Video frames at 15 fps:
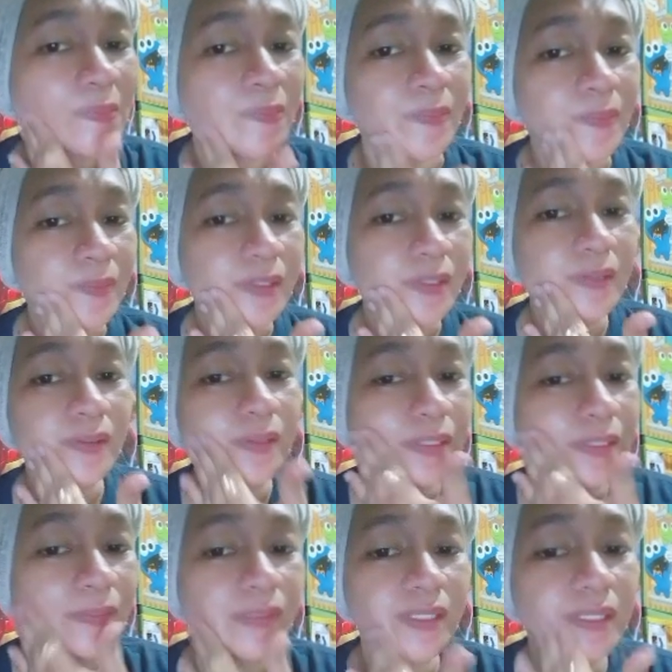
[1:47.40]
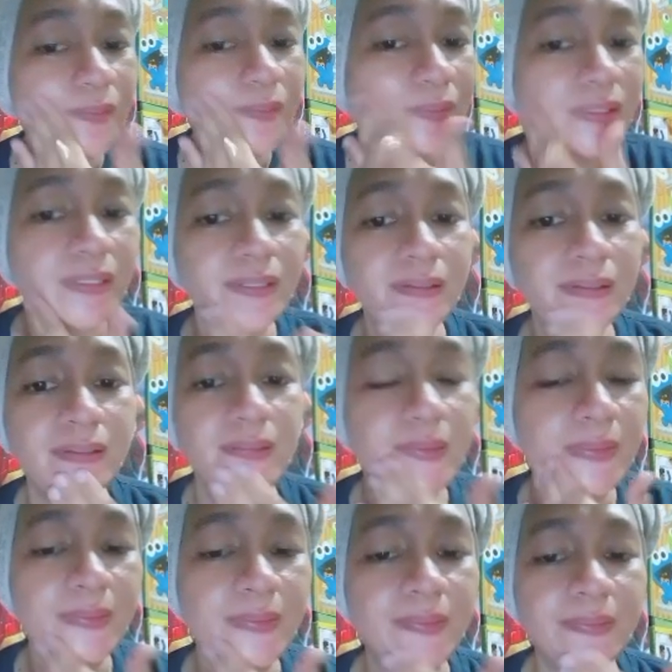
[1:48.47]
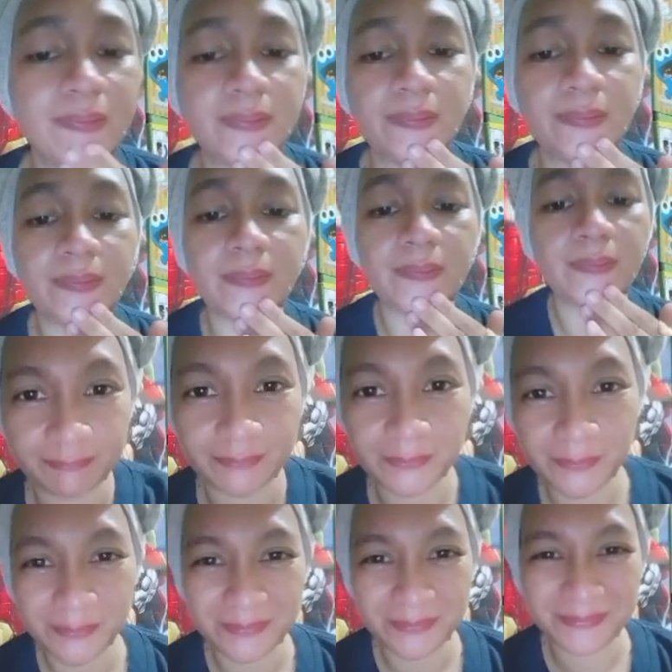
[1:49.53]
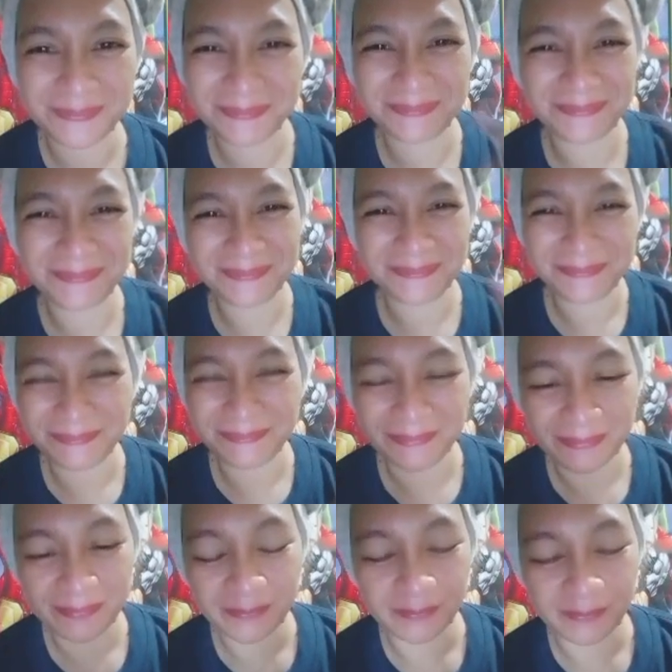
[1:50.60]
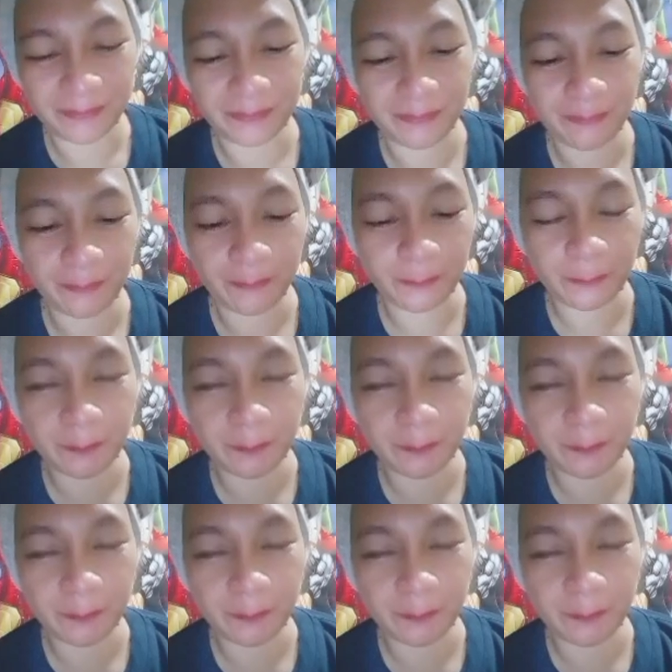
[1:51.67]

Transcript: Pas ngomong Lord Asura udah berbunga-bunga dikit nih guys, ya guys.